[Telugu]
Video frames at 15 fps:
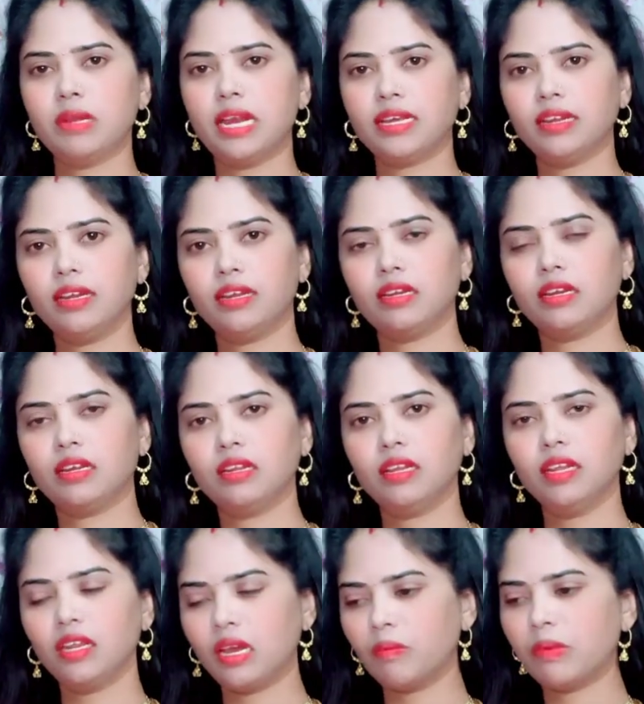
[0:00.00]
మ్యాటర్ ఏంటంటే
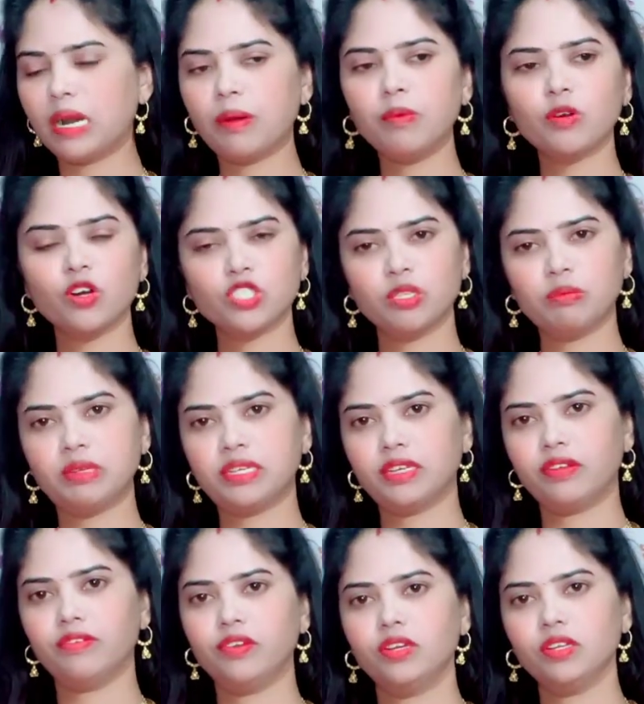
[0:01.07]
నేను ఆ బాబు కోసం
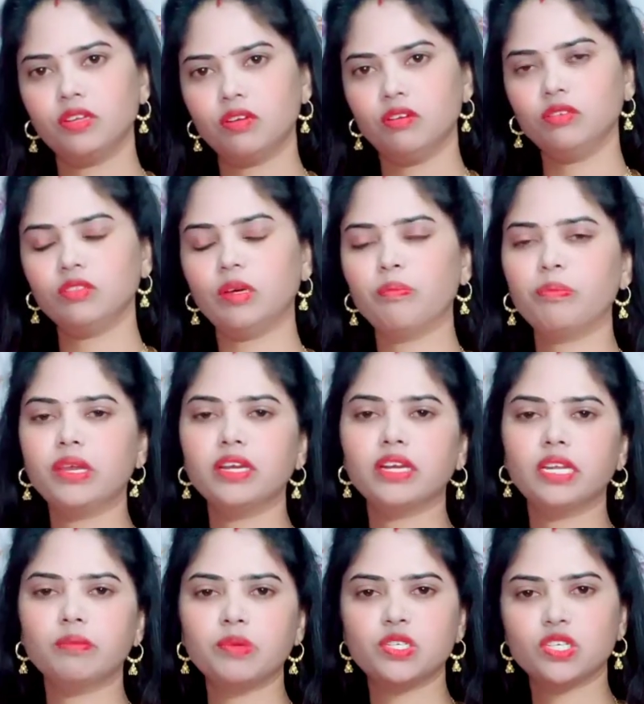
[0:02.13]
పెట్టిన వీడియోలో తప్పేం
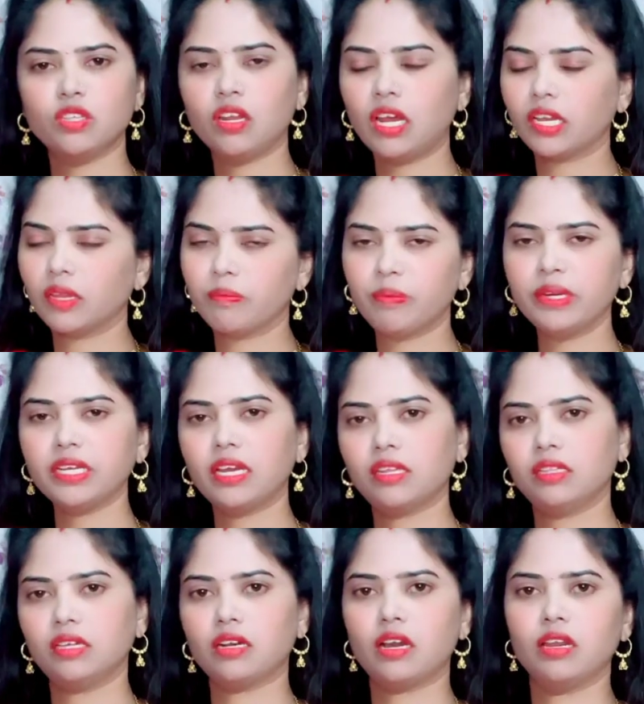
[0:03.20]
కనిపించిందో నాకు ఇప్పటికీ
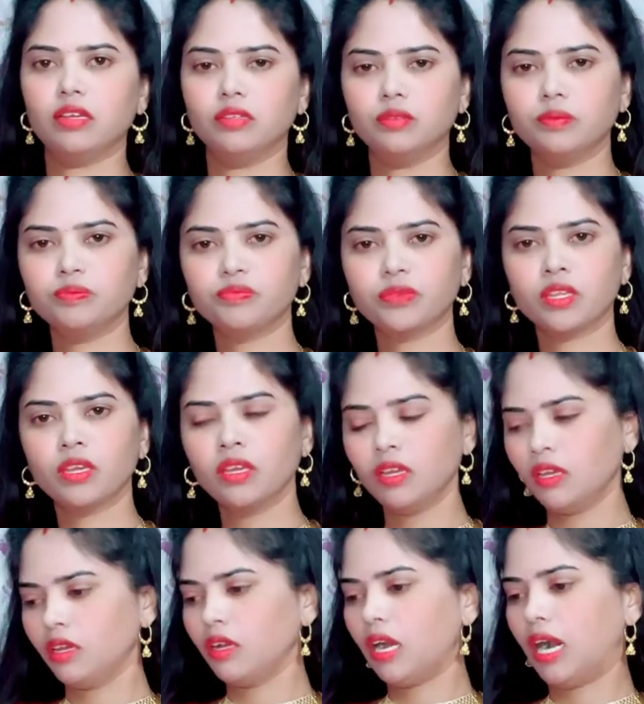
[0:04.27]
అర్థం కాలేదు
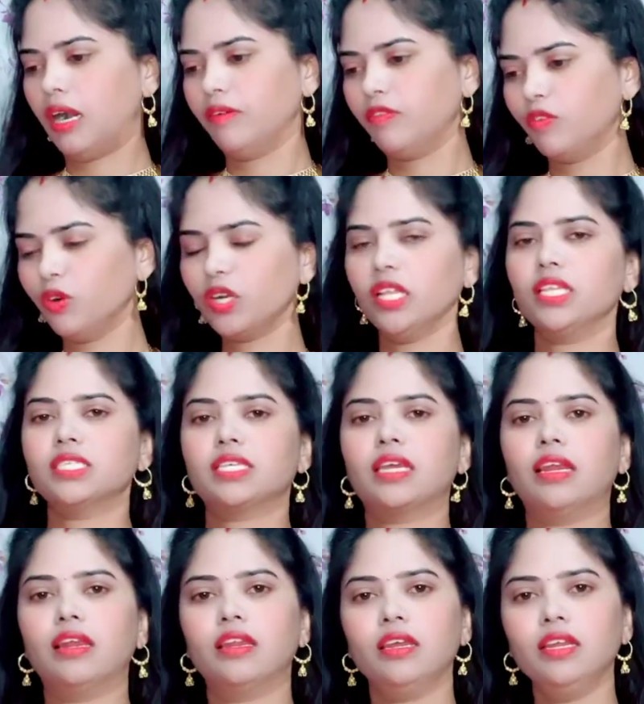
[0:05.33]
ఆ ఫోటో
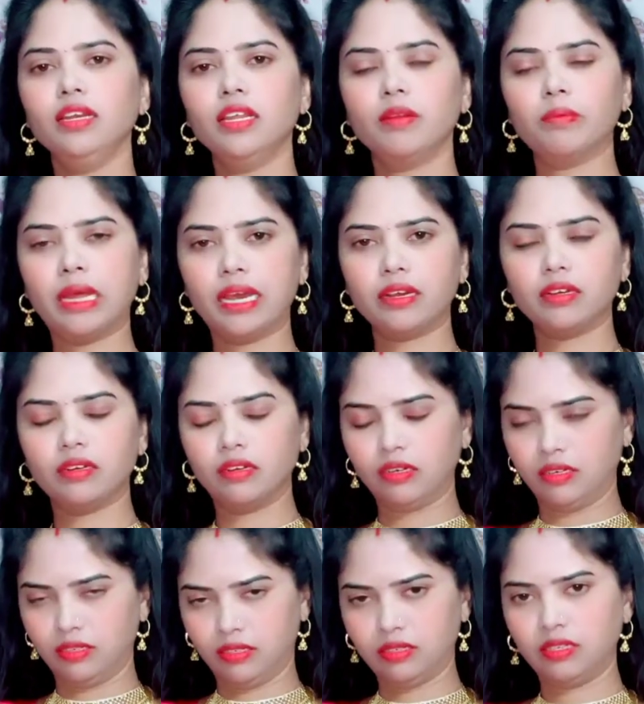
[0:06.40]
తీసుకెళ్లి నేను బ్యాగ్
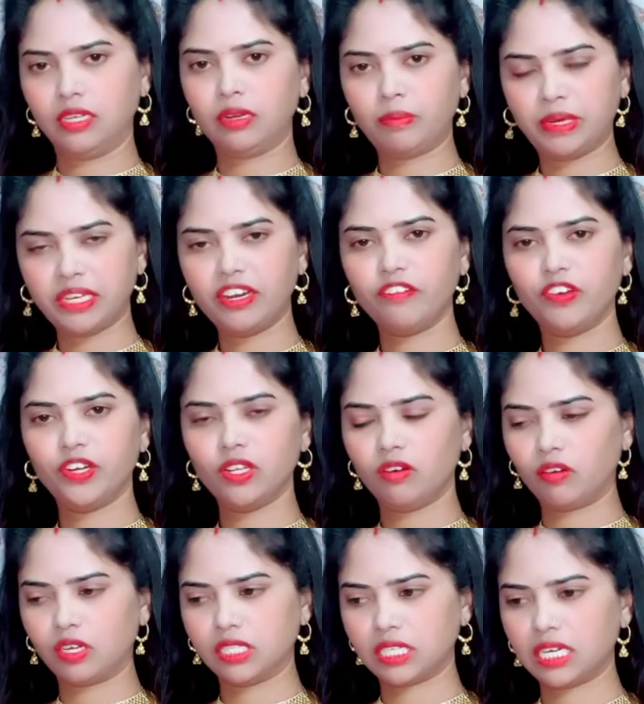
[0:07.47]
నేను పెట్టిన వీడియోలో
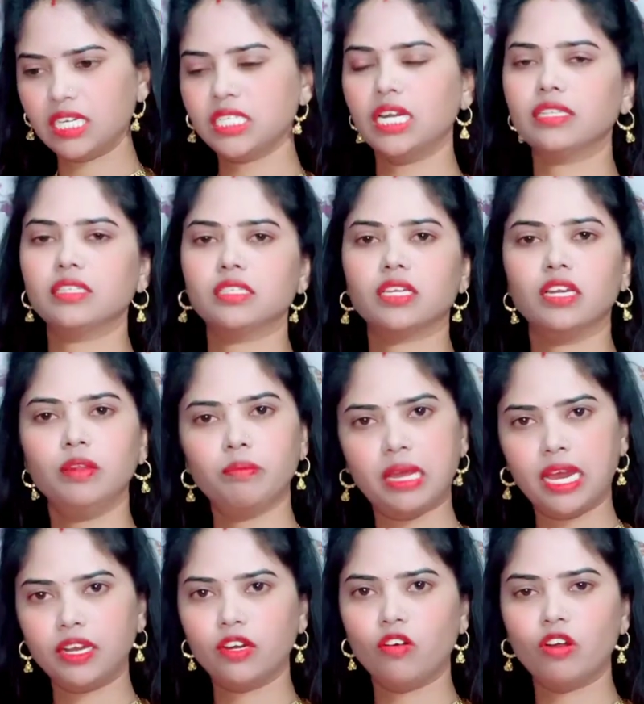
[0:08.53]
ఒక స్క్రీన్ షాట్ తీసుకెళ్లి
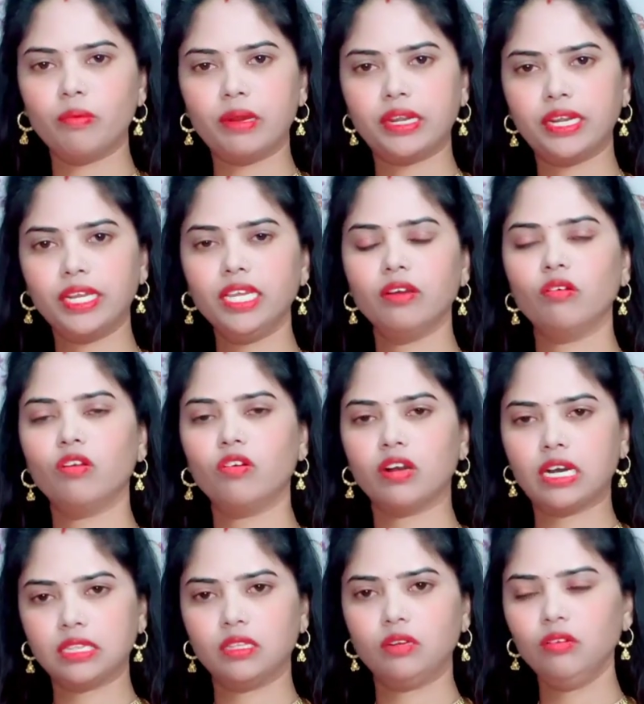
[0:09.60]
బ్యాక్గ్రౌండ్ పెట్టి ఎవరో
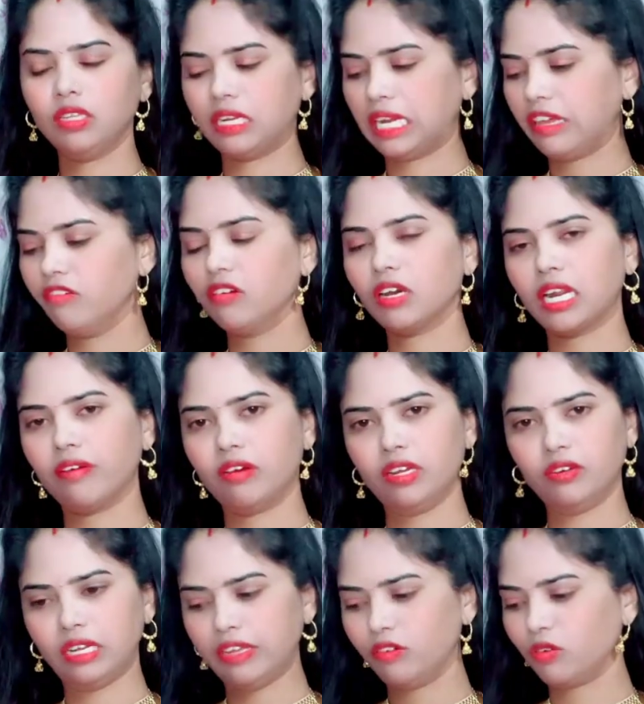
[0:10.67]
ఒక అతను ఇది కు రావాలి
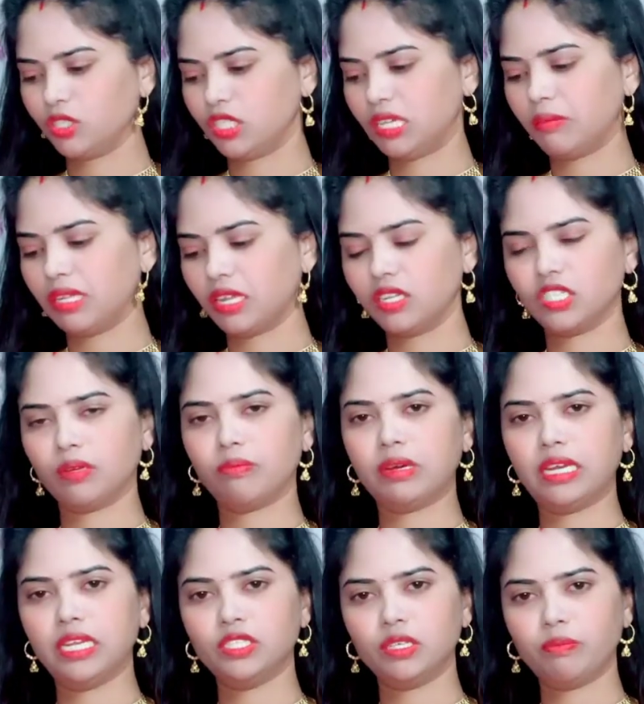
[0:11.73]
లైవ్కి వచ్చి సమాధానం
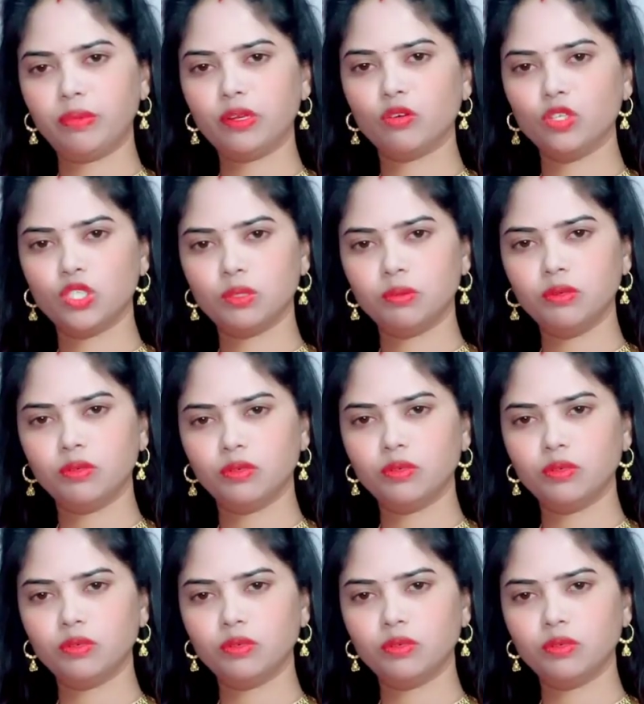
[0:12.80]
చెప్పాలి అని చెప్పి కొంచెము